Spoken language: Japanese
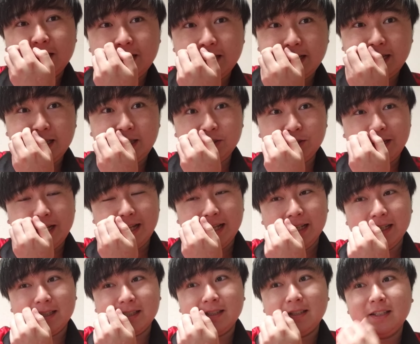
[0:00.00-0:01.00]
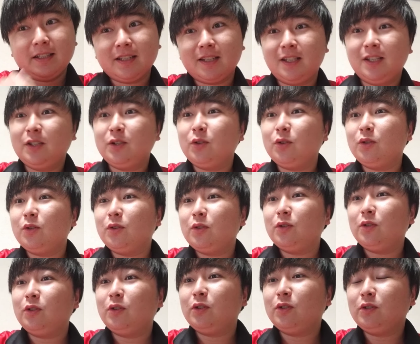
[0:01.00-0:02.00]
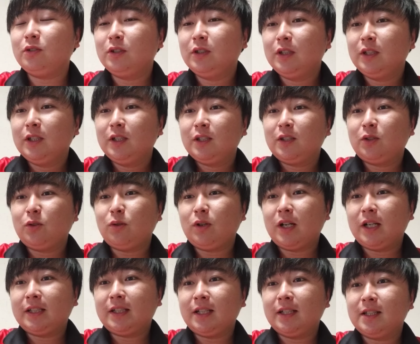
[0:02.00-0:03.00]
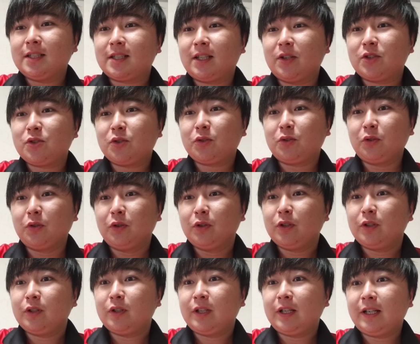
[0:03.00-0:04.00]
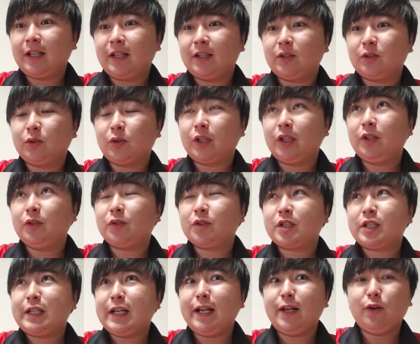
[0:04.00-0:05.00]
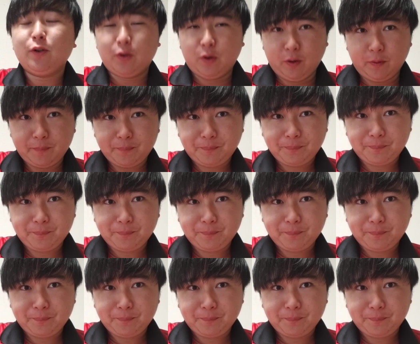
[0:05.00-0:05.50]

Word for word: えー、っとね、昨日動画あげたんですけど、ちょっと、えー、っと、昨日の試合後の、